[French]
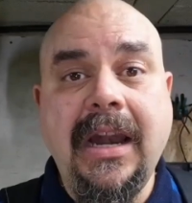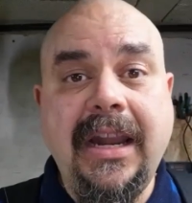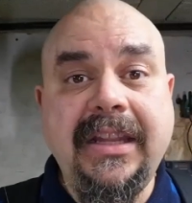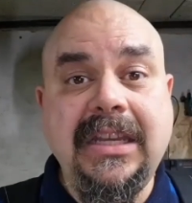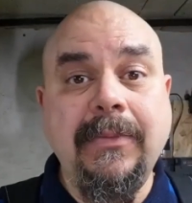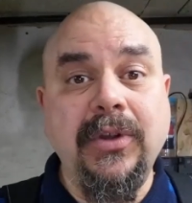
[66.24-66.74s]

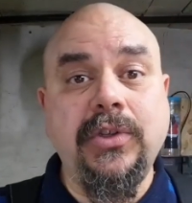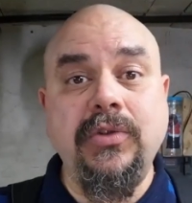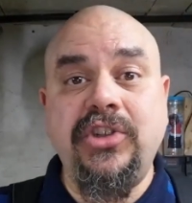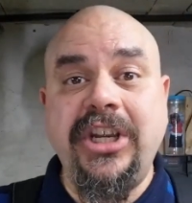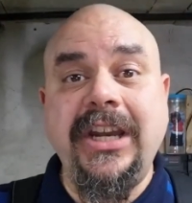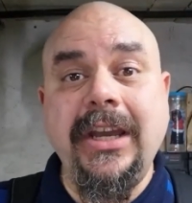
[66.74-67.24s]
Les
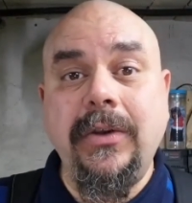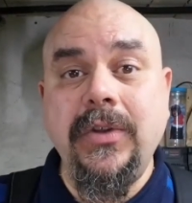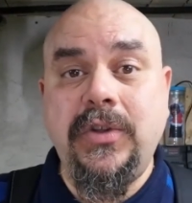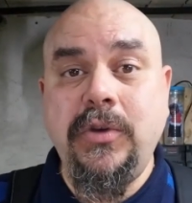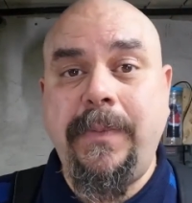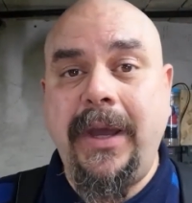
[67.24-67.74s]
dimensions
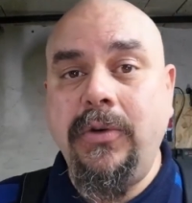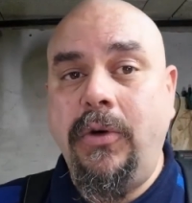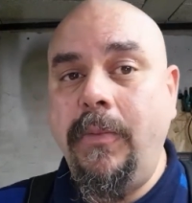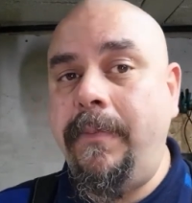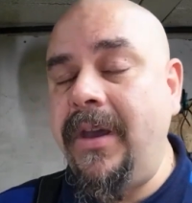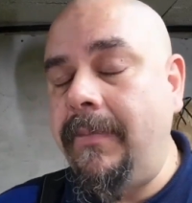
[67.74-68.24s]
généreuses du
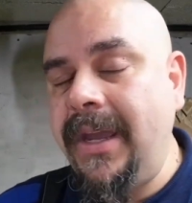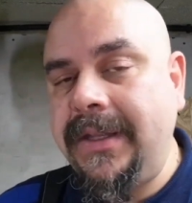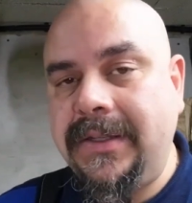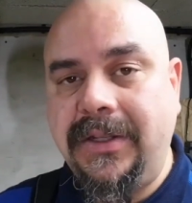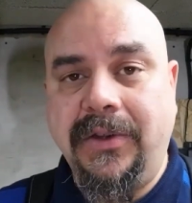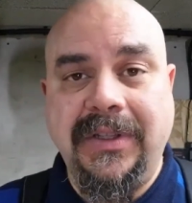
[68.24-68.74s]
panneau
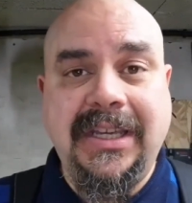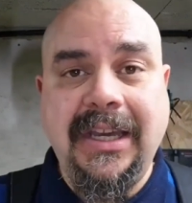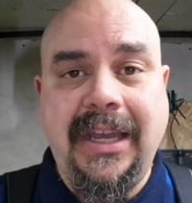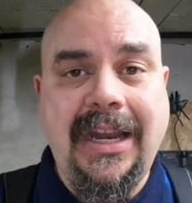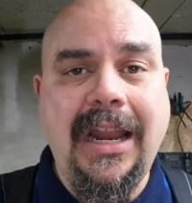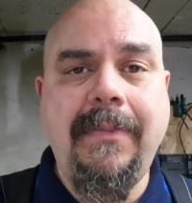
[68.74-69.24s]
permettent d'en
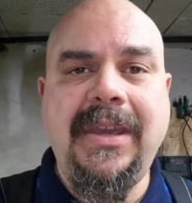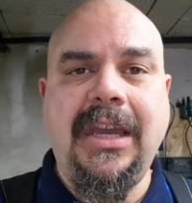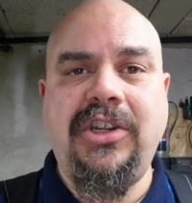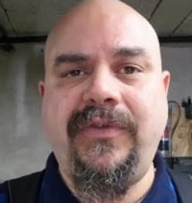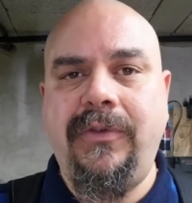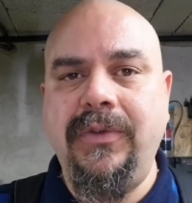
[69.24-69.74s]
tirer
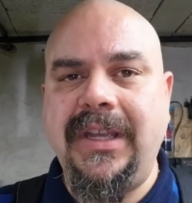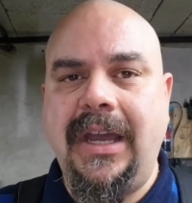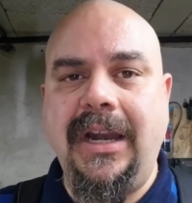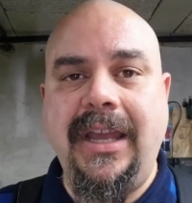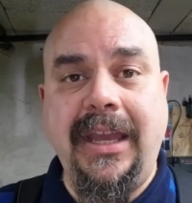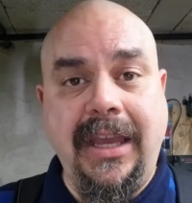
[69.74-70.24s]
l'habillage
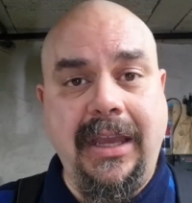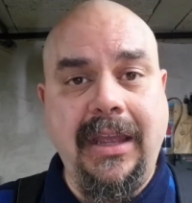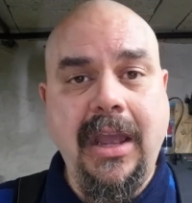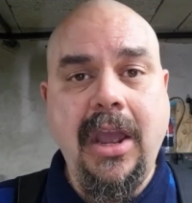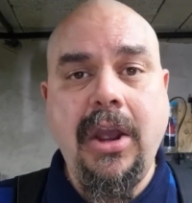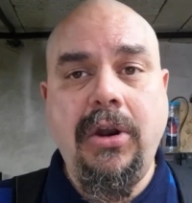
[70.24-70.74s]
frontal et,
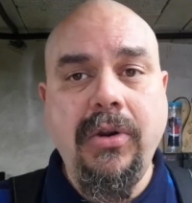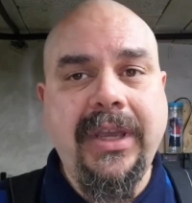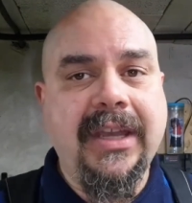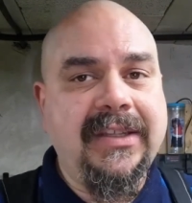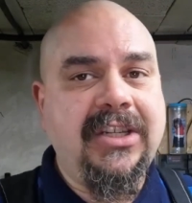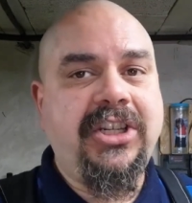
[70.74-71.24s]
le
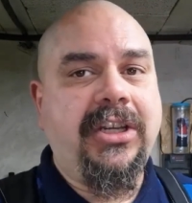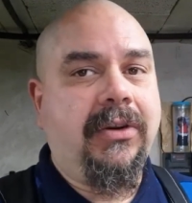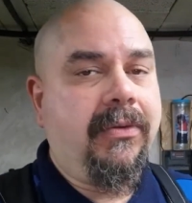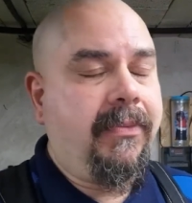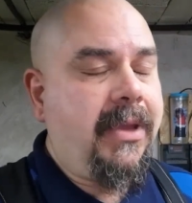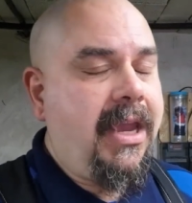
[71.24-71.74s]
cas
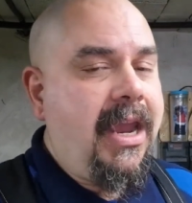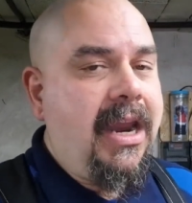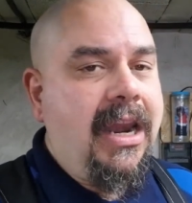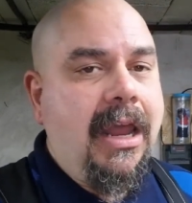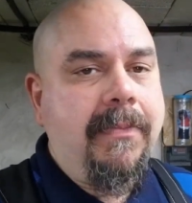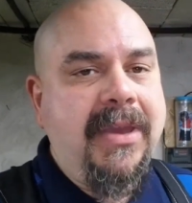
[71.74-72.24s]
échéant,
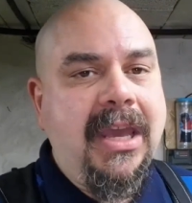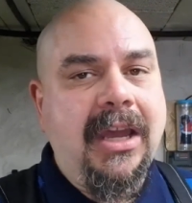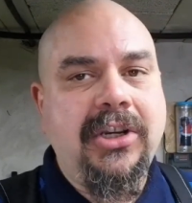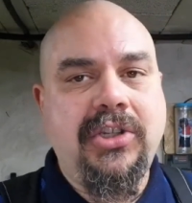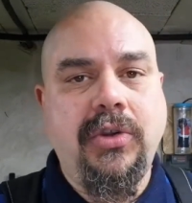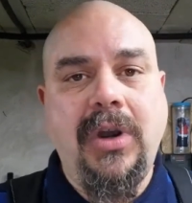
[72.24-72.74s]

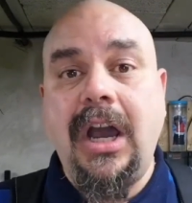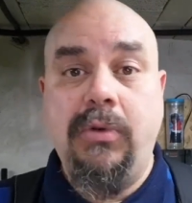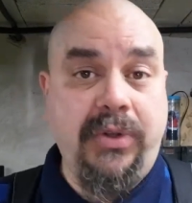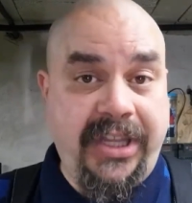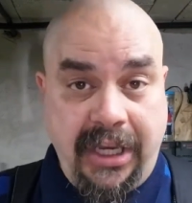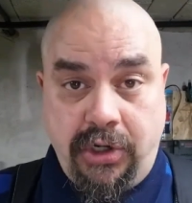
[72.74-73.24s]
l'habillage de la
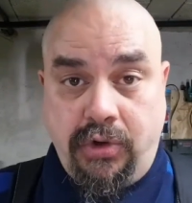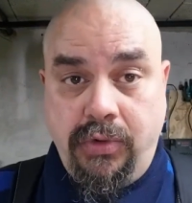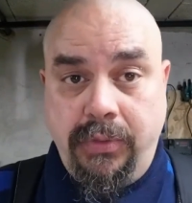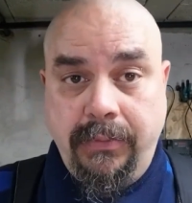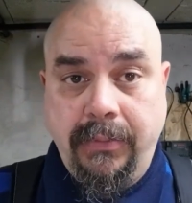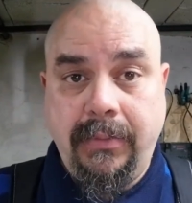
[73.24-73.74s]
ou des
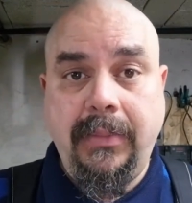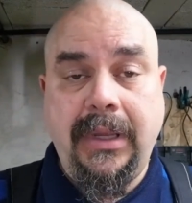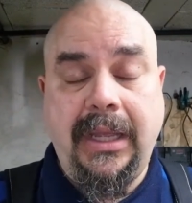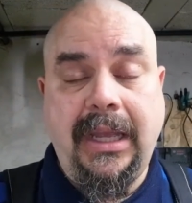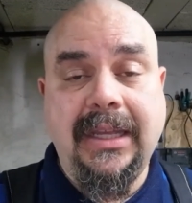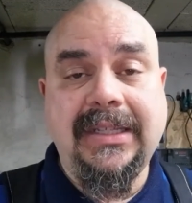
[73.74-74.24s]
joues,
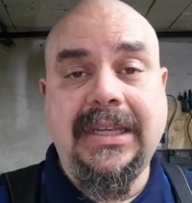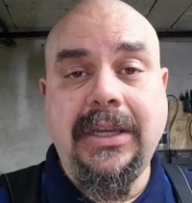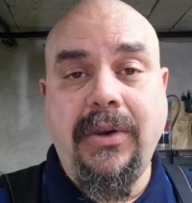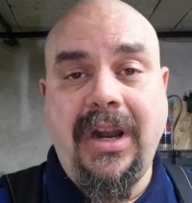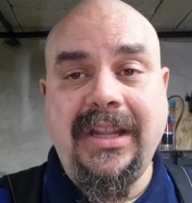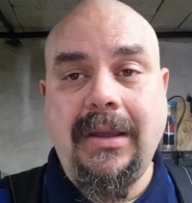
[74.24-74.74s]
ainsi
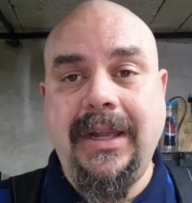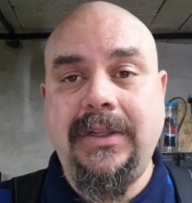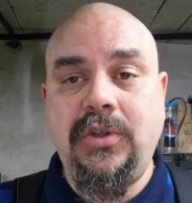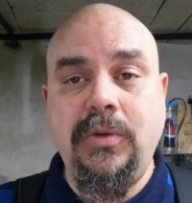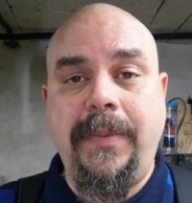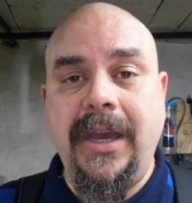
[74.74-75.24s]
que la
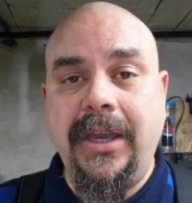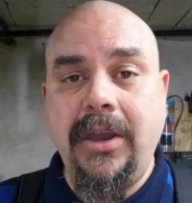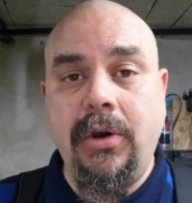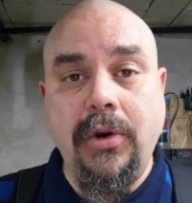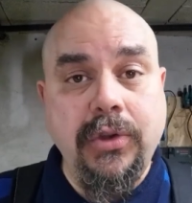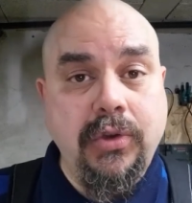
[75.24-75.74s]
tablette
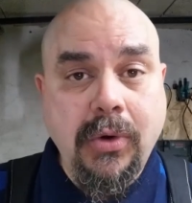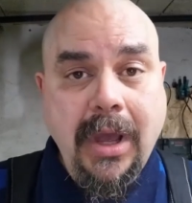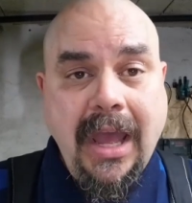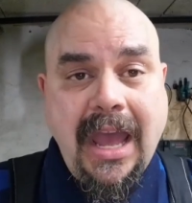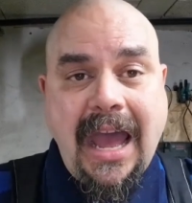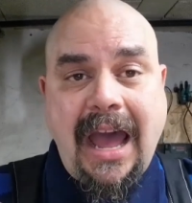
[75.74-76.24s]
supérieure, le tout
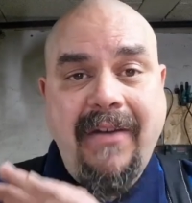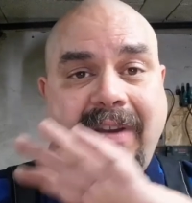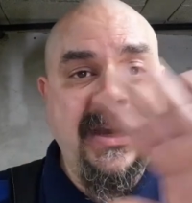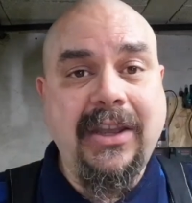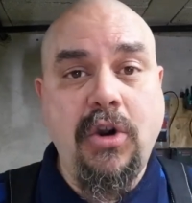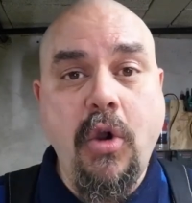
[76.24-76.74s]

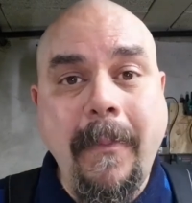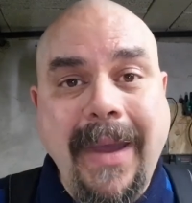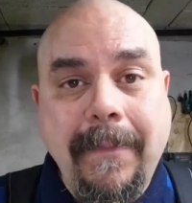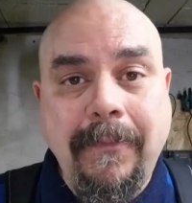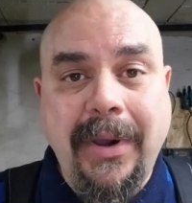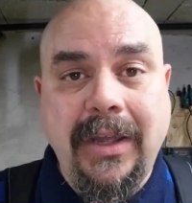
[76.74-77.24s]
avec le
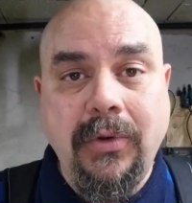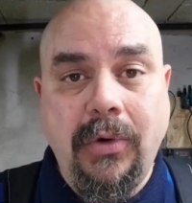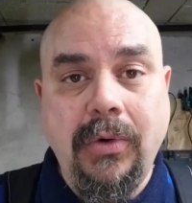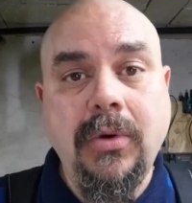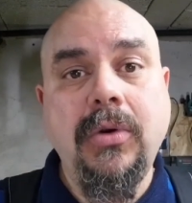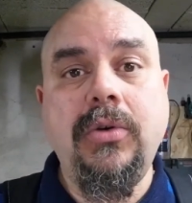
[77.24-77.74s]
même
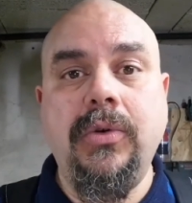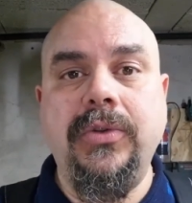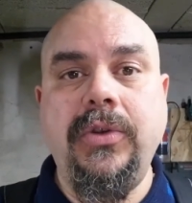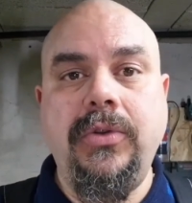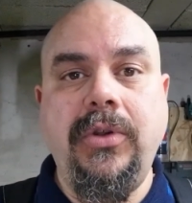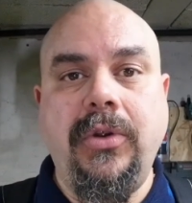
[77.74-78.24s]
panneau
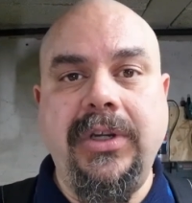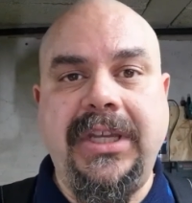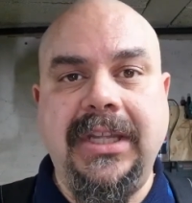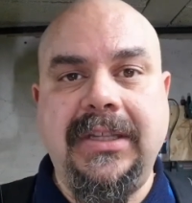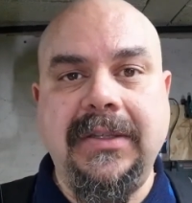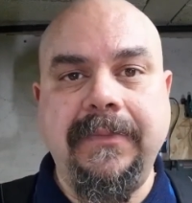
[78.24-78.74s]
contenu dans le kit.